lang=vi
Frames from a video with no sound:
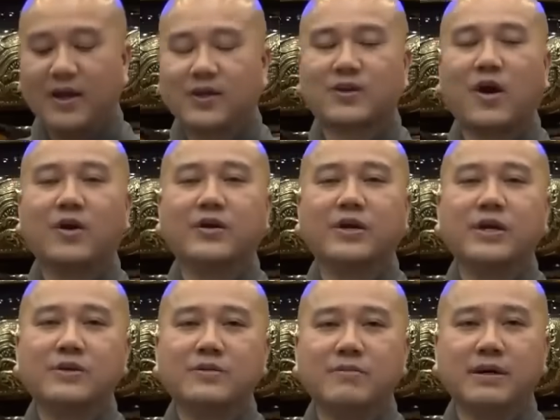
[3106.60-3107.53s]
Còn
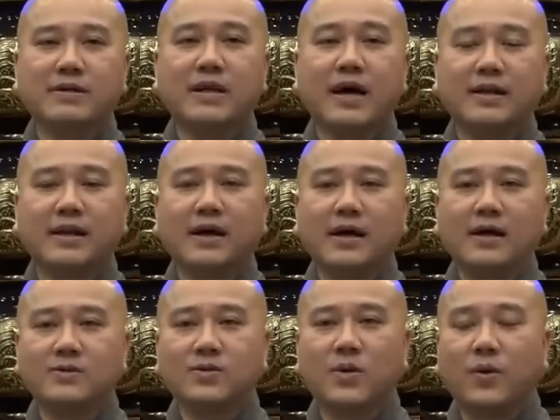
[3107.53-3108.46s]
nếu mình đền
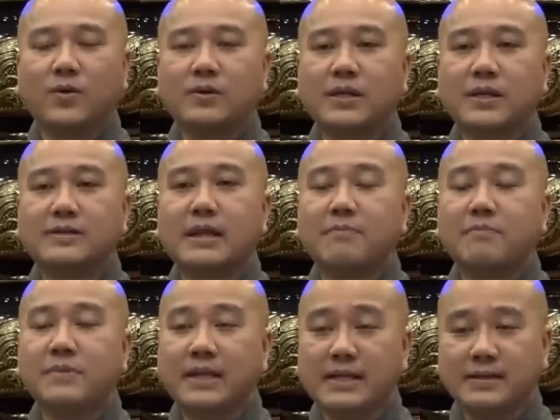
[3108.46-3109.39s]
ơn tổ tiên
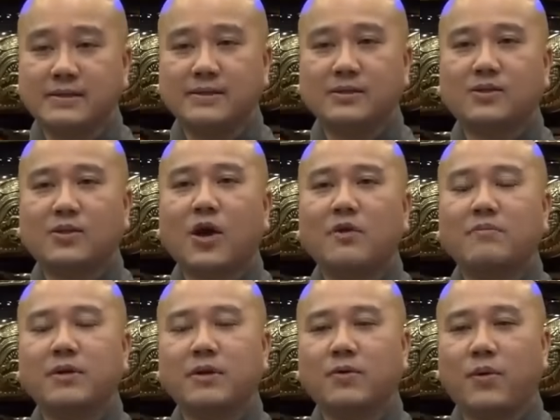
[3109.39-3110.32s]
tâm linh cho
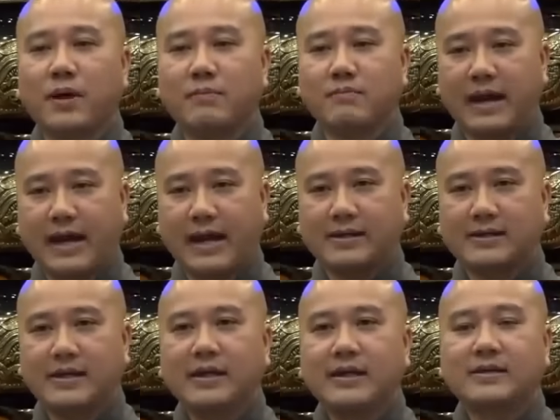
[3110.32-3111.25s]
mình huệ mạng,
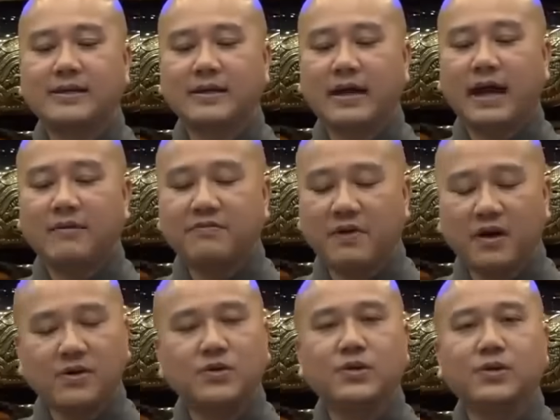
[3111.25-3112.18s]
thì hãy
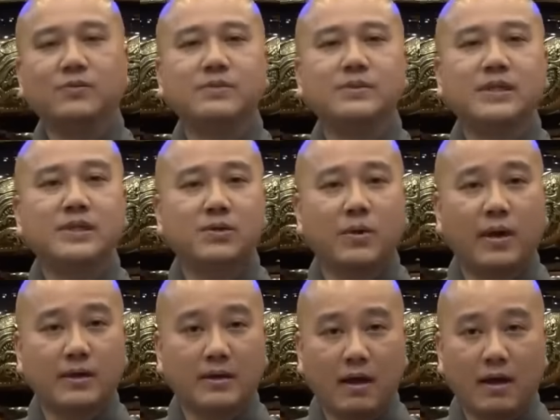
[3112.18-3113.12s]
vận dụng trí
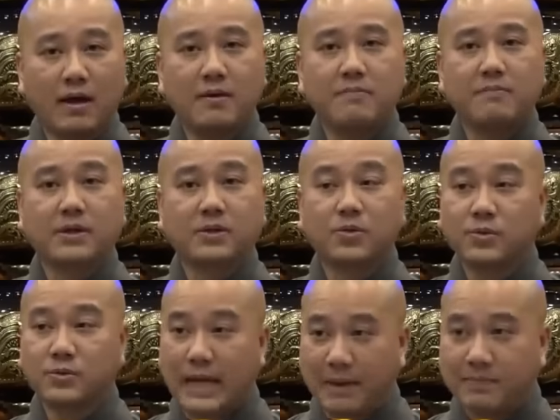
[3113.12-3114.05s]
tuệ đó mà
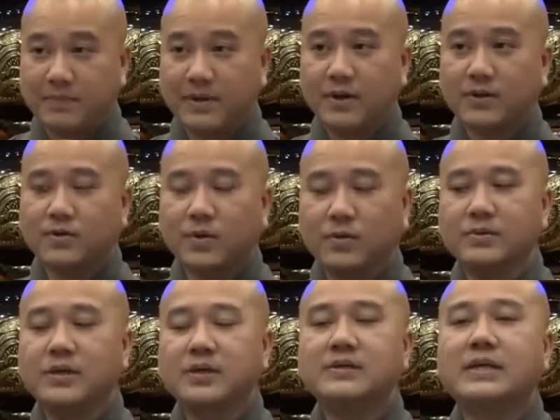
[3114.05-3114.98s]
tu tập,
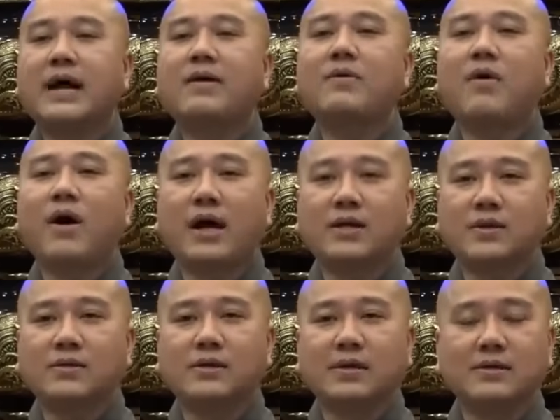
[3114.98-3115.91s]
cũng như giáo hóa
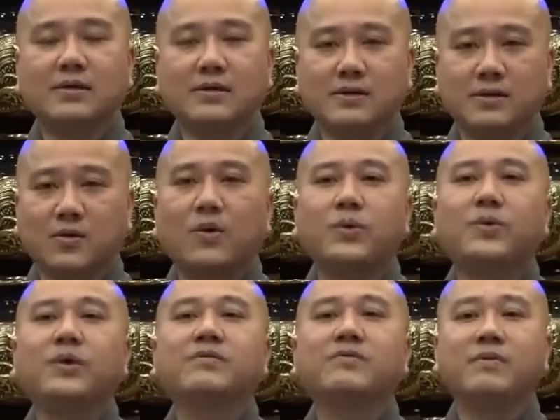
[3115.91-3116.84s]
cho những người có
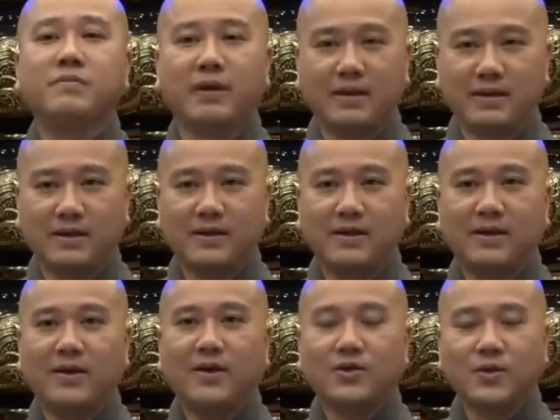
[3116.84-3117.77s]
duyên với mình.
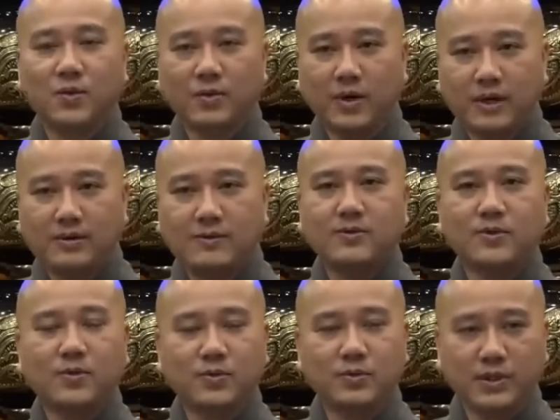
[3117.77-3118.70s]
Dù ít
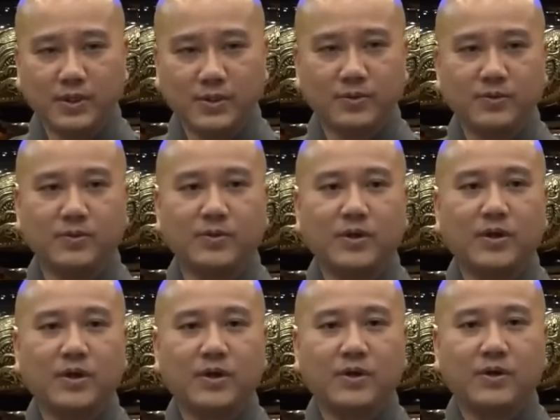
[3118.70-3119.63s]
dù nhiều,
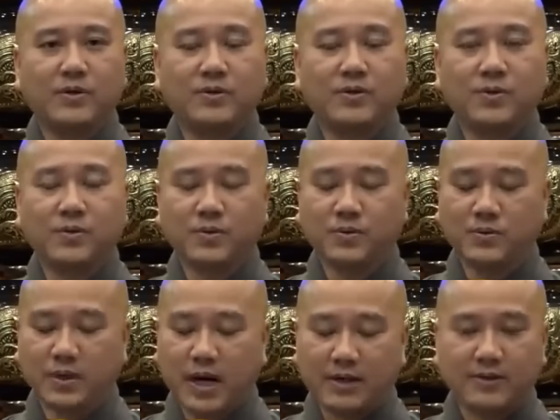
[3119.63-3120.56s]

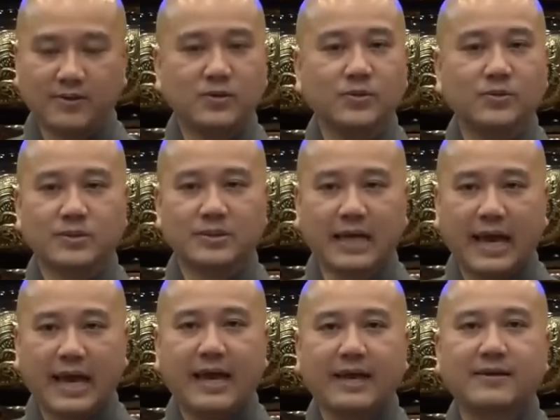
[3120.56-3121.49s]
dù gần dù
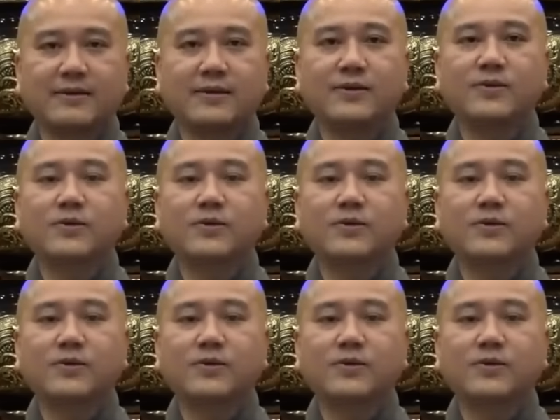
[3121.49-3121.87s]
xa, nếu